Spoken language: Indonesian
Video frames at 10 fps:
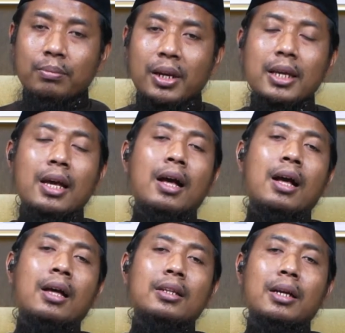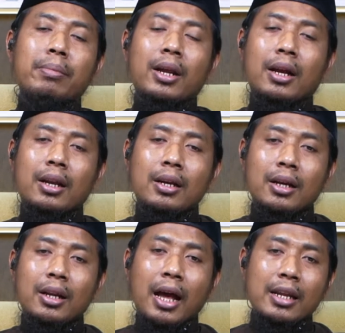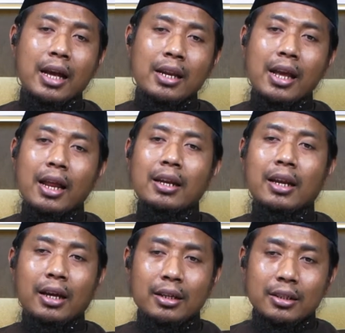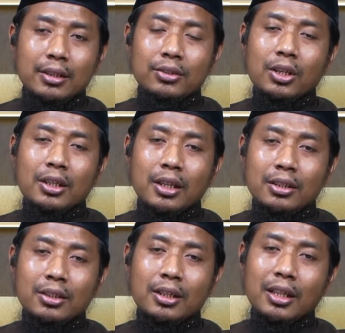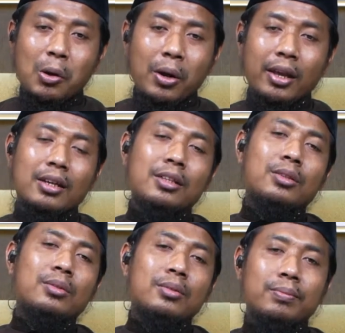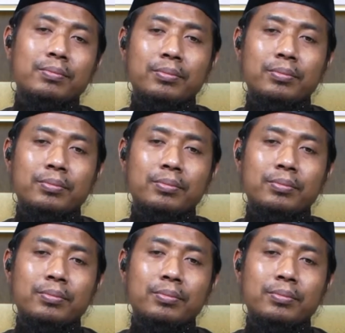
lihat, yang mereka dengar hari-hari adalah cerita-cerita dongeng itu.